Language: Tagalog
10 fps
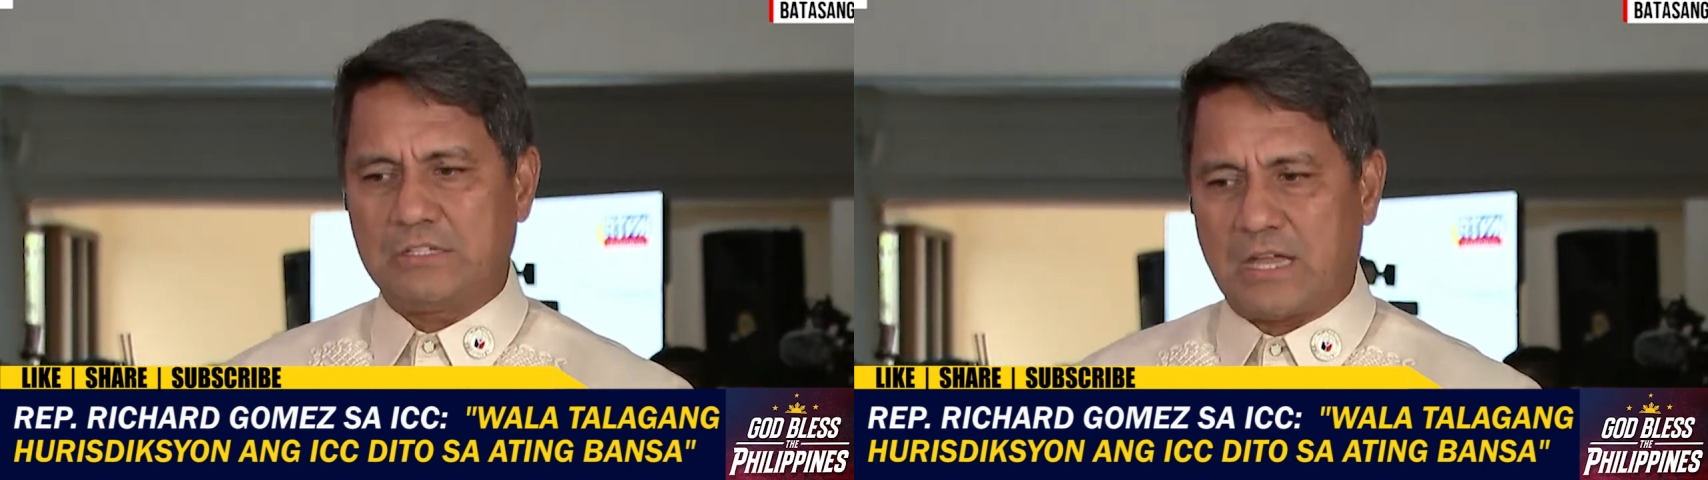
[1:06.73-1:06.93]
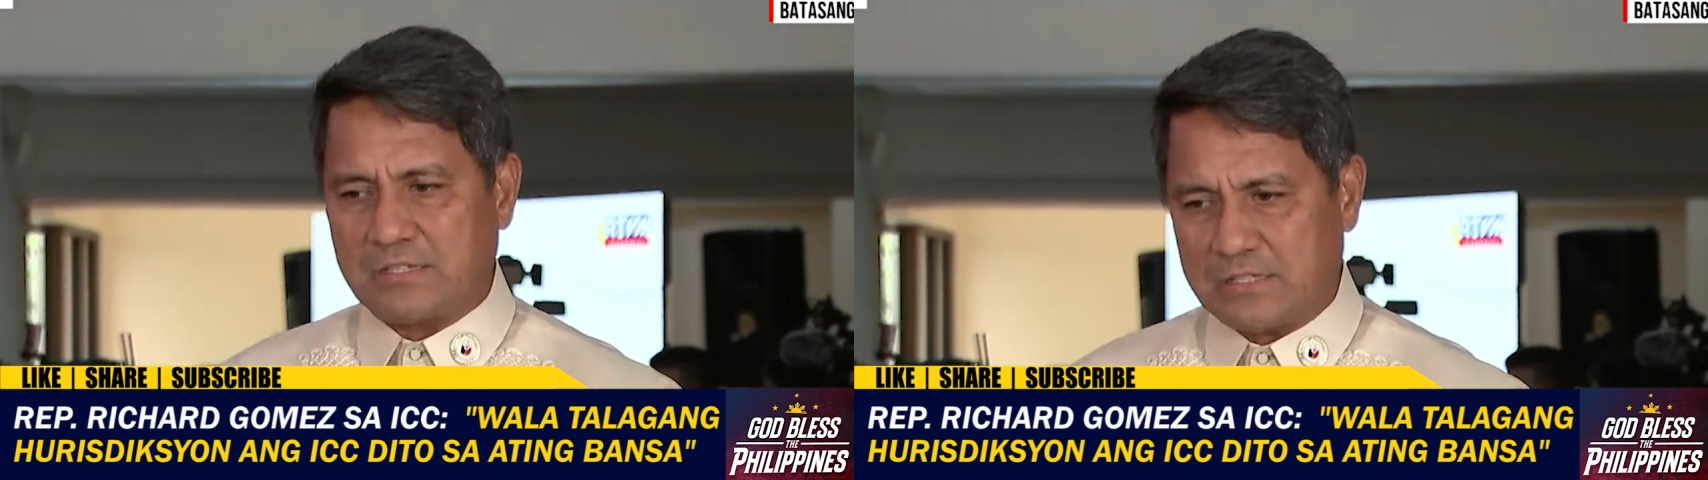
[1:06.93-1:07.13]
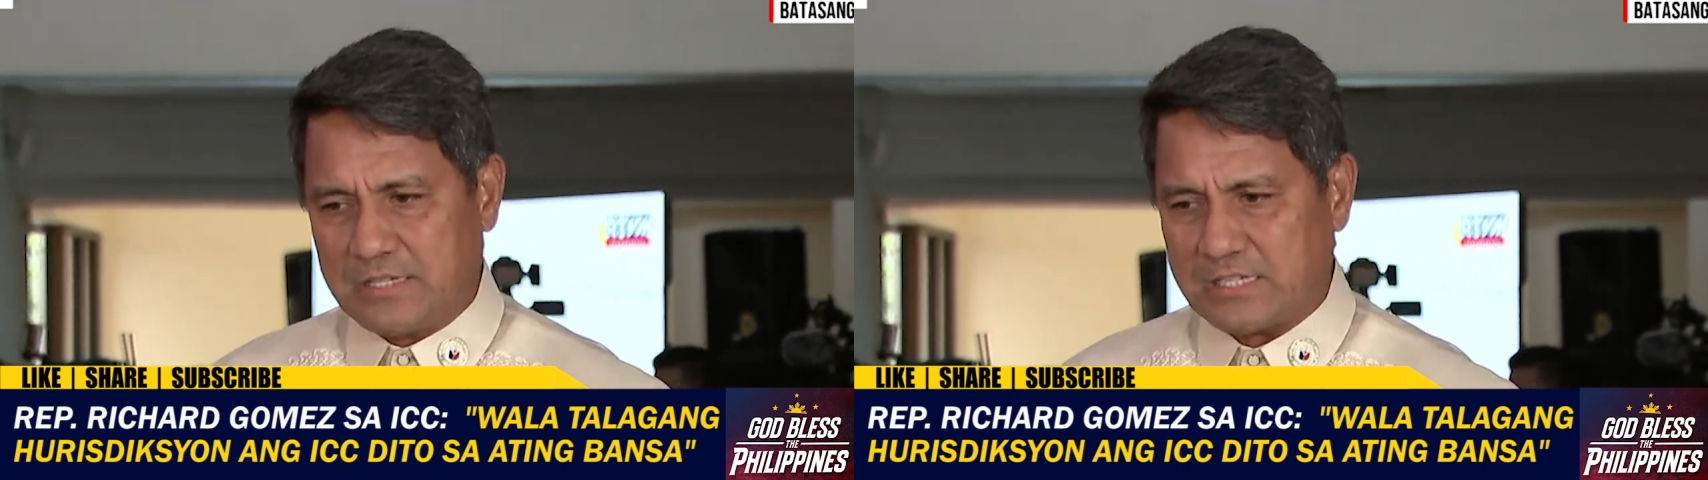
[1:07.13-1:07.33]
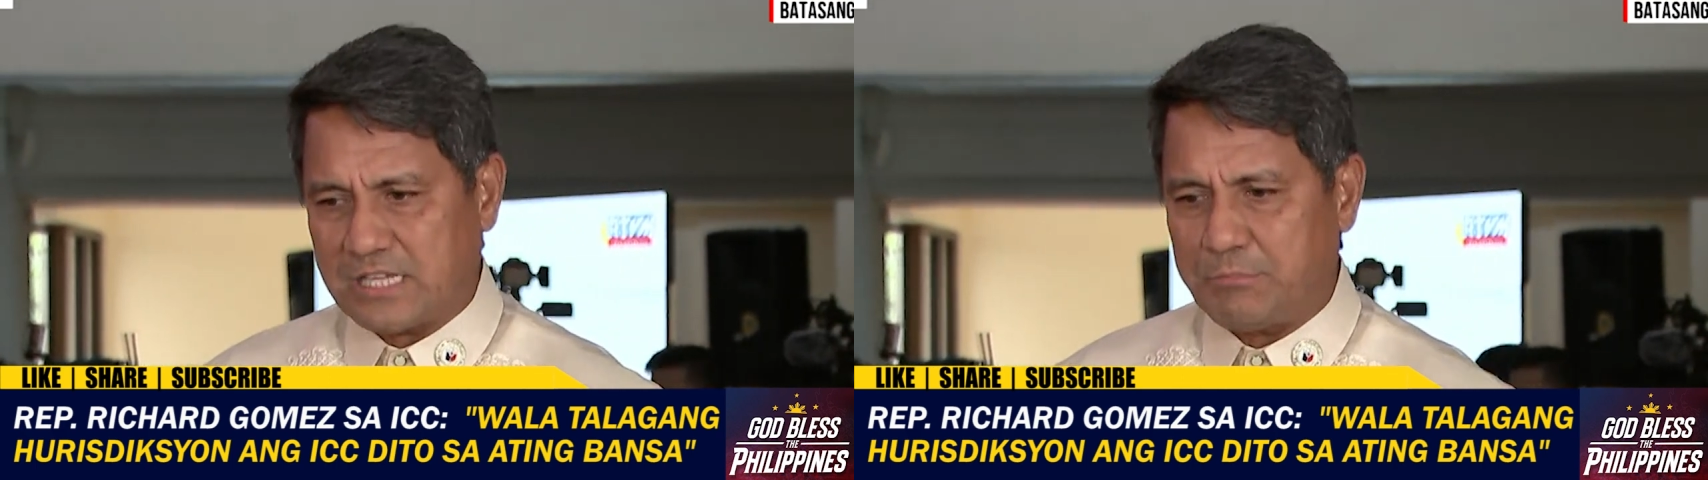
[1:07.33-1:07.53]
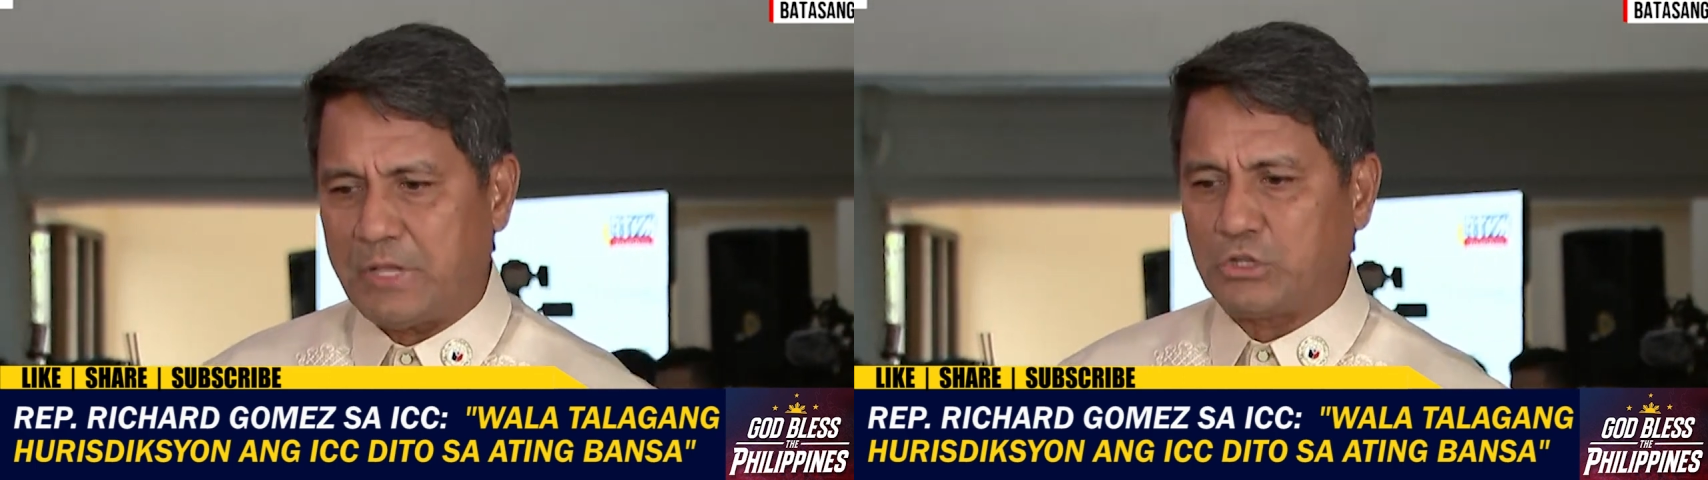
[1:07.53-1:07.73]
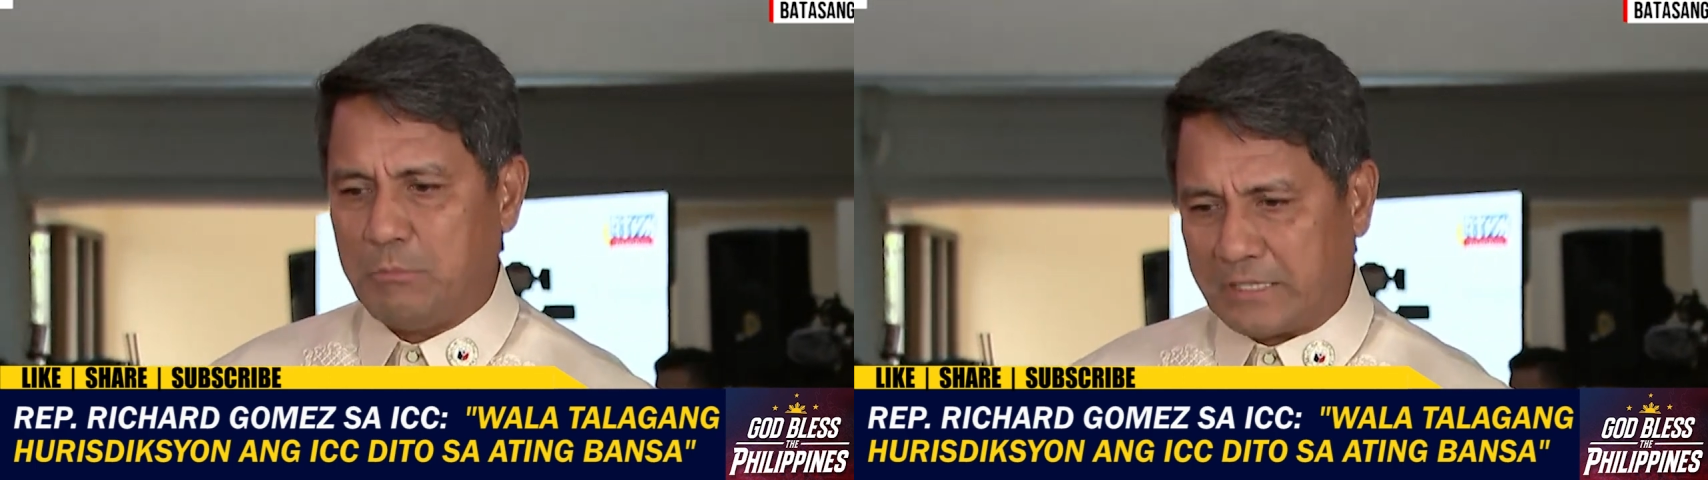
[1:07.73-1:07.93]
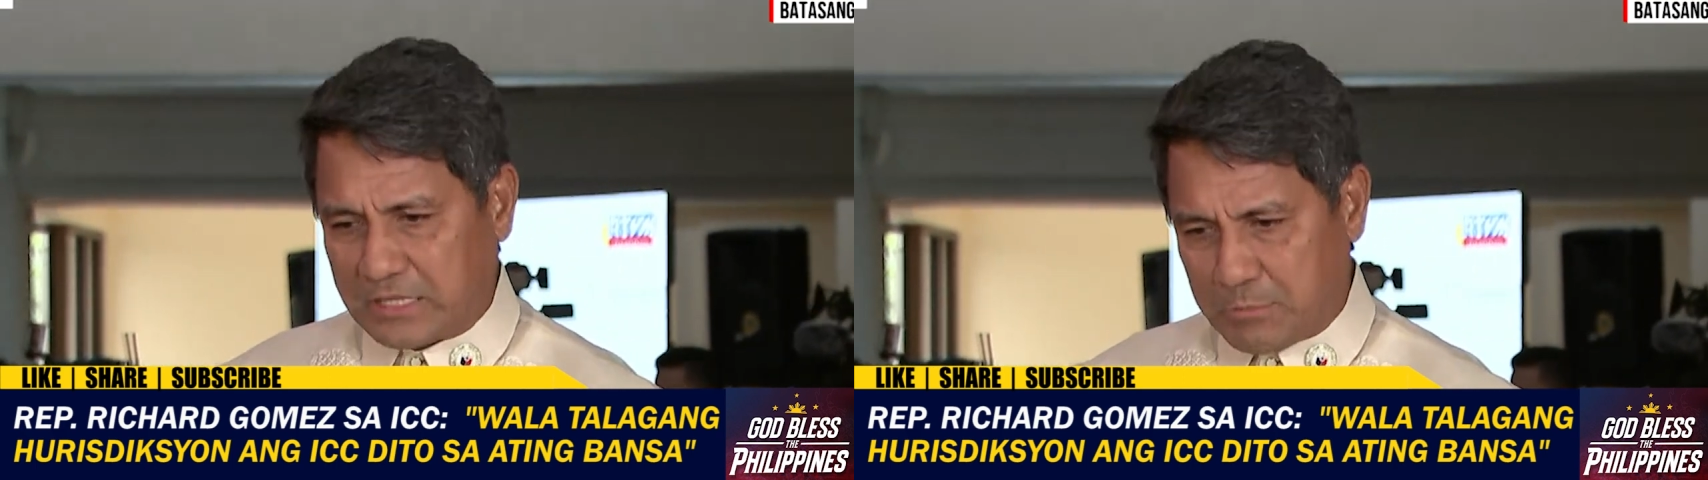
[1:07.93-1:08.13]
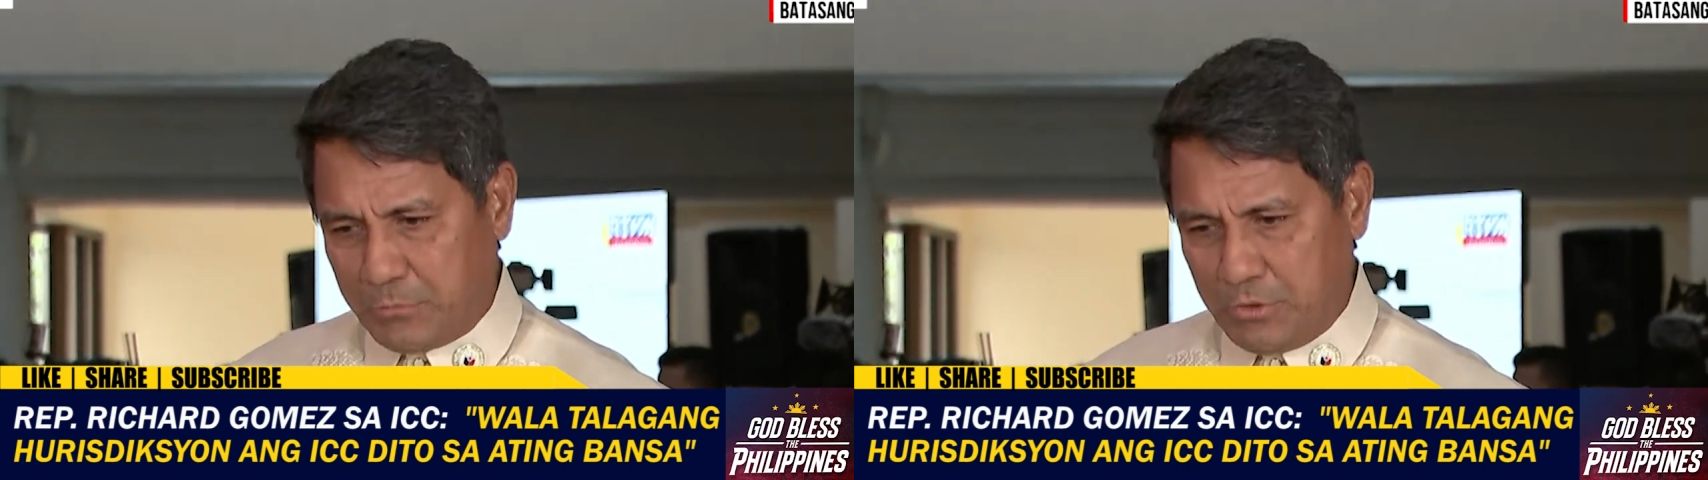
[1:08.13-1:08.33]
justice system na
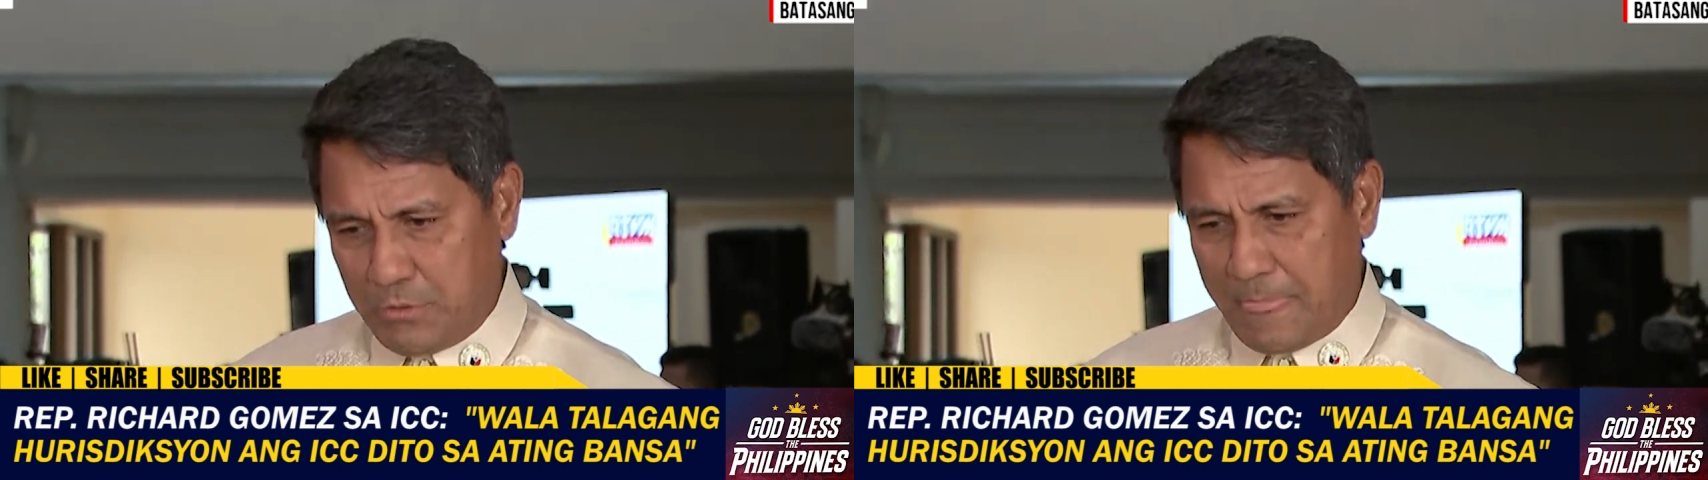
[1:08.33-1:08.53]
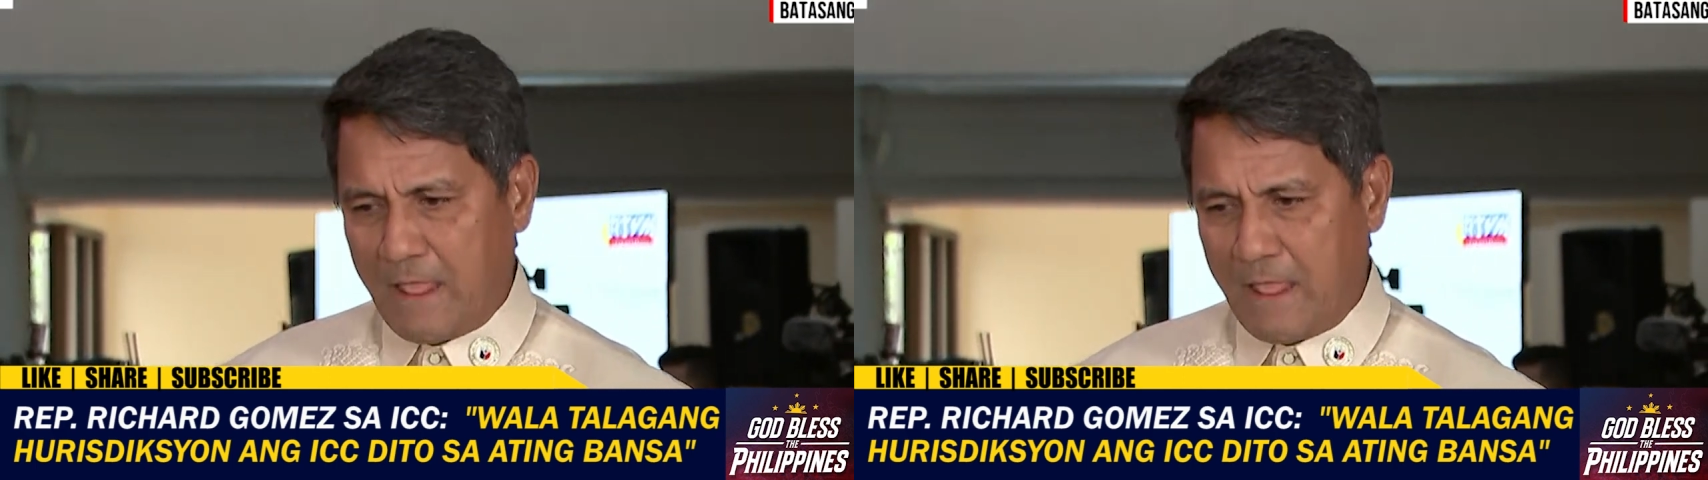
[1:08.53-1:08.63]
tumatakbo,